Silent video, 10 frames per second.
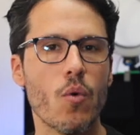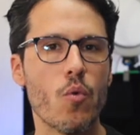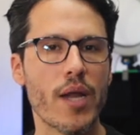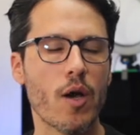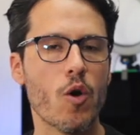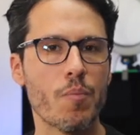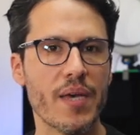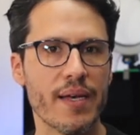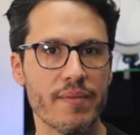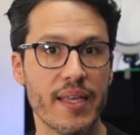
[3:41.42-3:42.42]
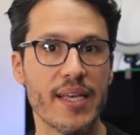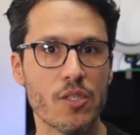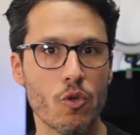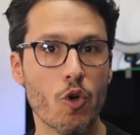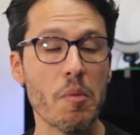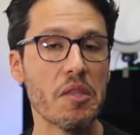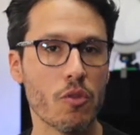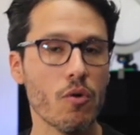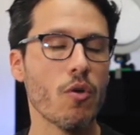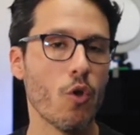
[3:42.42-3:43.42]
una copia de ese
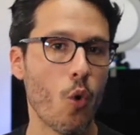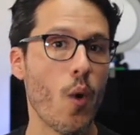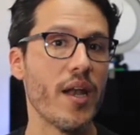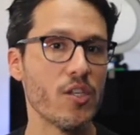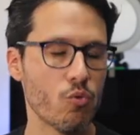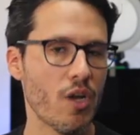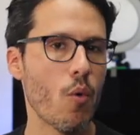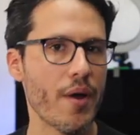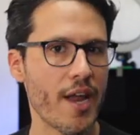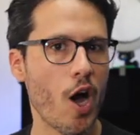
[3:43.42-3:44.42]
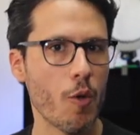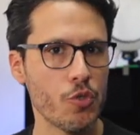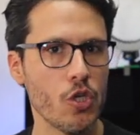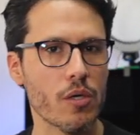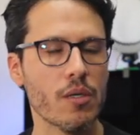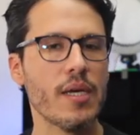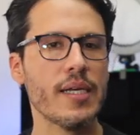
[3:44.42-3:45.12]
documento, lo cual es una buena opción,